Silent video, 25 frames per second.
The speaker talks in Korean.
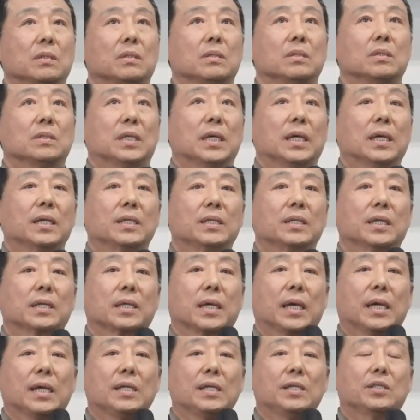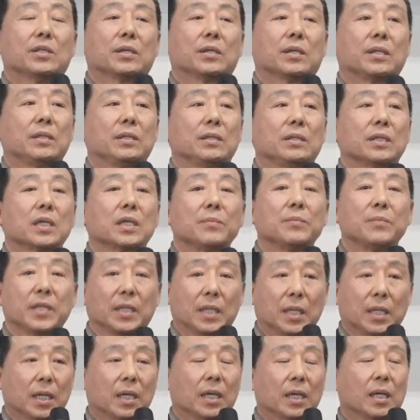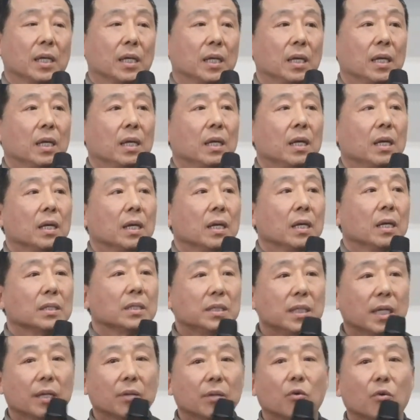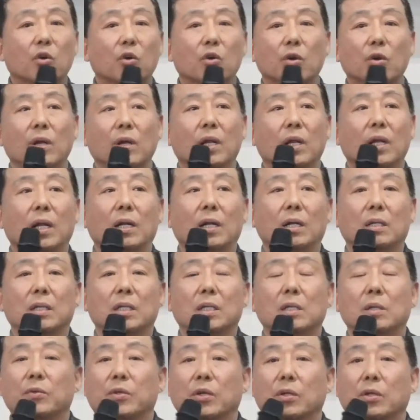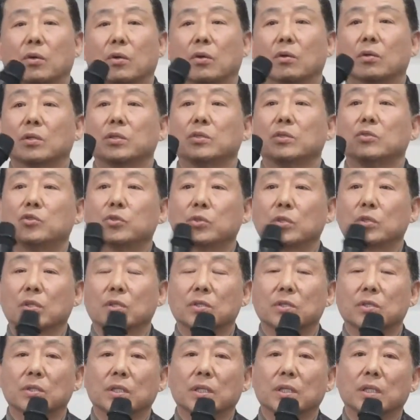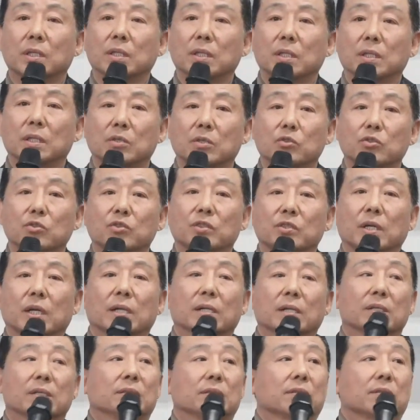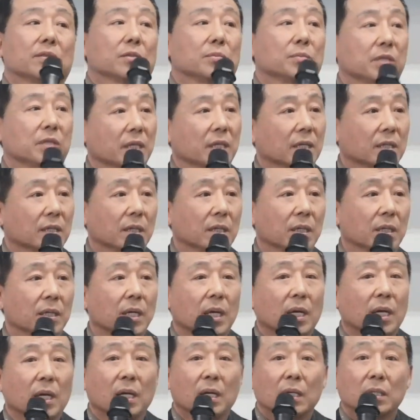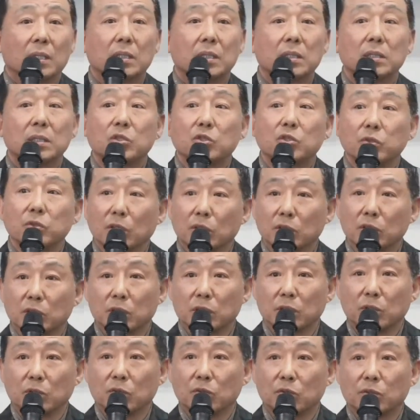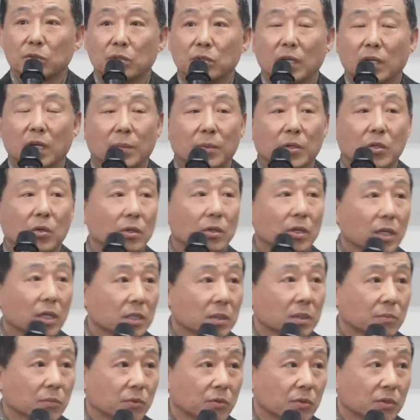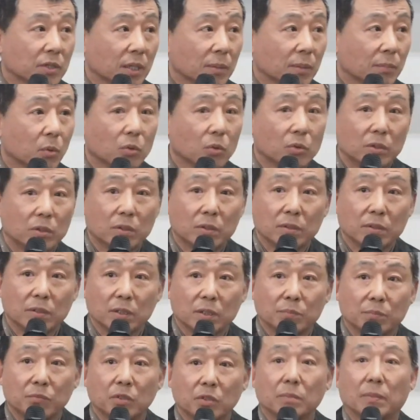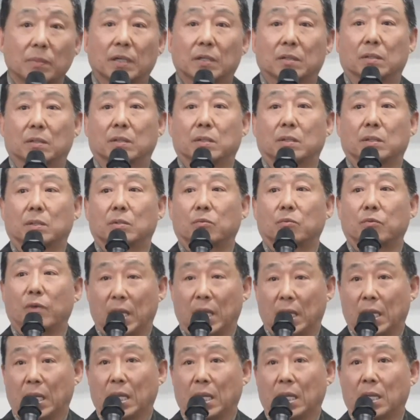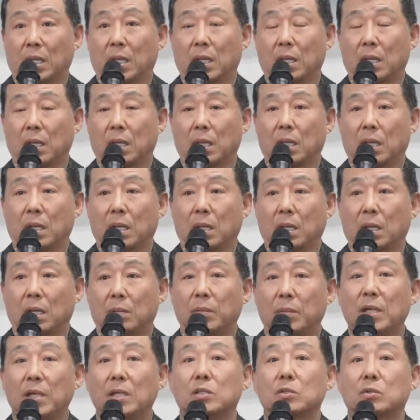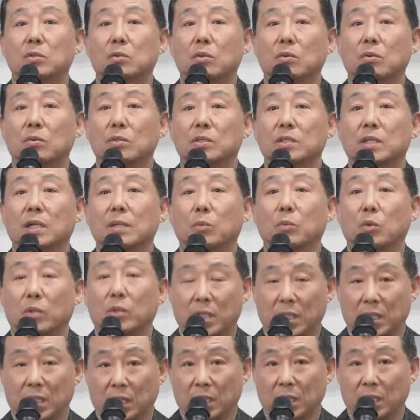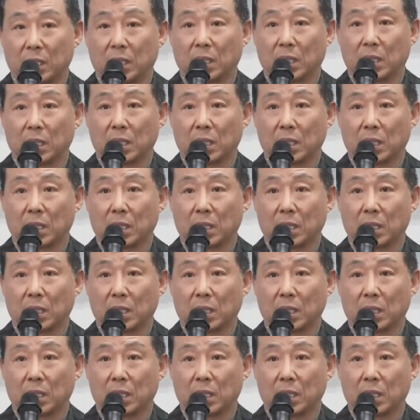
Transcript: 제 그냥 개인적인 느낌인데 지난 월요일 날 이거보다 더 큰 충격적인 뉴스가 하나 있었습니다. 근데 그 충격적인 뉴스를 아마 여기 계신 분도 잘 못 들으신 분이 많을 거예요. 왜? 메이저 언론이 잘 못하니까.